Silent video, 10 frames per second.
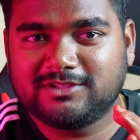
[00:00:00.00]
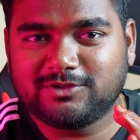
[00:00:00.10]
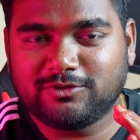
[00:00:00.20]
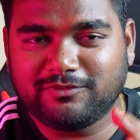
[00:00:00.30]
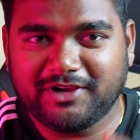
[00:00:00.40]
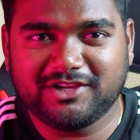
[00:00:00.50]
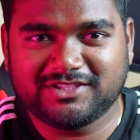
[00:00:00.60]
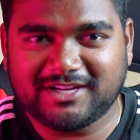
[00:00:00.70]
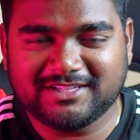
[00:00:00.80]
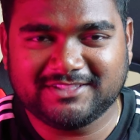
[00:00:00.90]
సో వీడియో
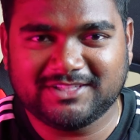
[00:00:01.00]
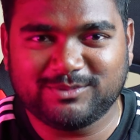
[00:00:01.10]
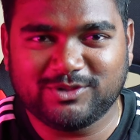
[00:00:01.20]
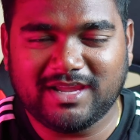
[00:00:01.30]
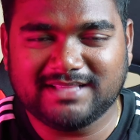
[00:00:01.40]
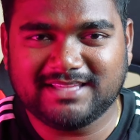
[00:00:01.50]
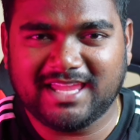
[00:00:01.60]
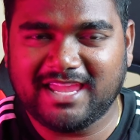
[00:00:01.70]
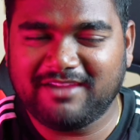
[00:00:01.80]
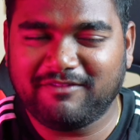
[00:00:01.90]
స్టార్ట్ చేసే ముందు గైస్
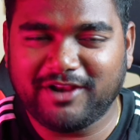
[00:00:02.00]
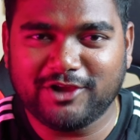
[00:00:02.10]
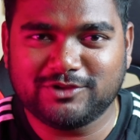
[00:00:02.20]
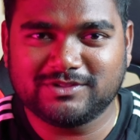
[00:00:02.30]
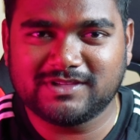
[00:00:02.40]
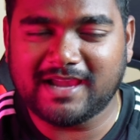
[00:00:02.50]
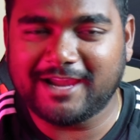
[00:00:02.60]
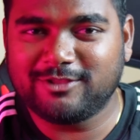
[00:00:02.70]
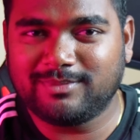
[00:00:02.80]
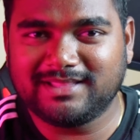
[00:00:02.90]
ఈ వీడియో చూసి
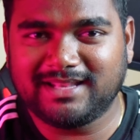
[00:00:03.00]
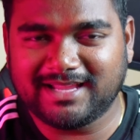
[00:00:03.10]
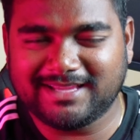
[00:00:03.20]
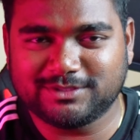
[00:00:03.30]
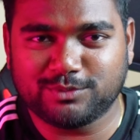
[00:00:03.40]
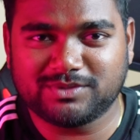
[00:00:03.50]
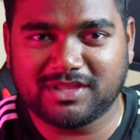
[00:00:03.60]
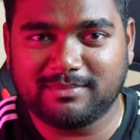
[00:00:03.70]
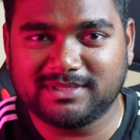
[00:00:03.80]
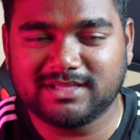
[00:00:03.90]
ఐదు మంది లక్కీ
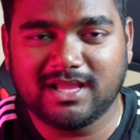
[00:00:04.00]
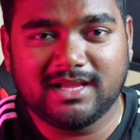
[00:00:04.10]
సబ్స్క్రైబర్స్